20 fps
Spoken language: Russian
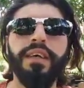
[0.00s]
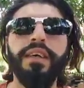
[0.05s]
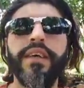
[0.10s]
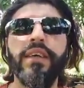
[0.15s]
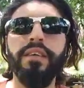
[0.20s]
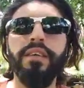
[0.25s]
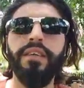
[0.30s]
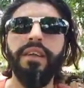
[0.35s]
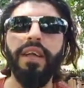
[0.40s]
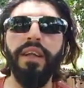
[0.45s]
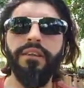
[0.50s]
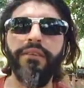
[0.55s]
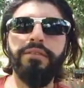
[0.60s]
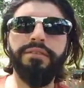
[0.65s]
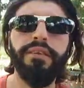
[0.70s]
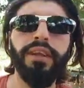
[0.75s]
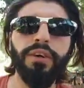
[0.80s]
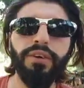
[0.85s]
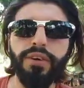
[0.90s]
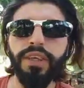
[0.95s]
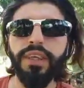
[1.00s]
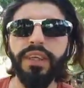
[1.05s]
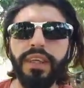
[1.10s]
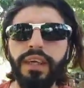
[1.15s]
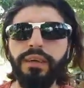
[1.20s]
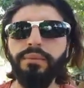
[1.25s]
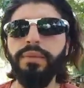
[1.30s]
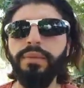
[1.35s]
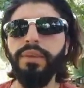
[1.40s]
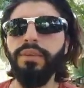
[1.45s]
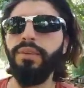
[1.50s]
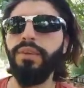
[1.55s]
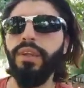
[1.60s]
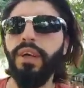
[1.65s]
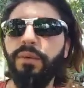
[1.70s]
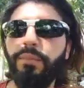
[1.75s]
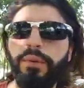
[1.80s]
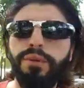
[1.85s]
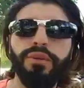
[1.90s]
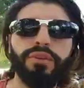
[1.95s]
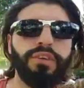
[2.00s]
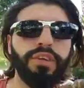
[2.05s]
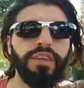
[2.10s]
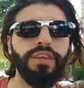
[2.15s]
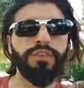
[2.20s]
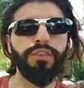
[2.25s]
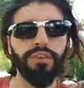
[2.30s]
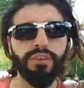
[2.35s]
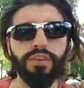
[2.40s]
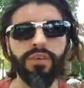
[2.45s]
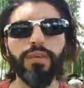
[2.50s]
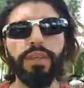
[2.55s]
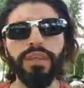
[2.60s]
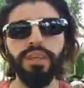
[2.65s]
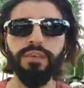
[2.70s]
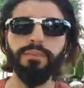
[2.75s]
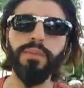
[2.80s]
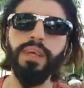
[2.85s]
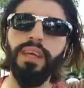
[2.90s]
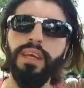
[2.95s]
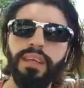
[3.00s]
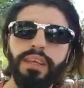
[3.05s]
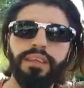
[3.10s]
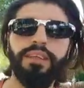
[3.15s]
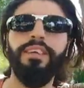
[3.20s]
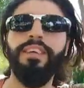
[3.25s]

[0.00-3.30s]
сдал второй экзамен, но так получилось, что семья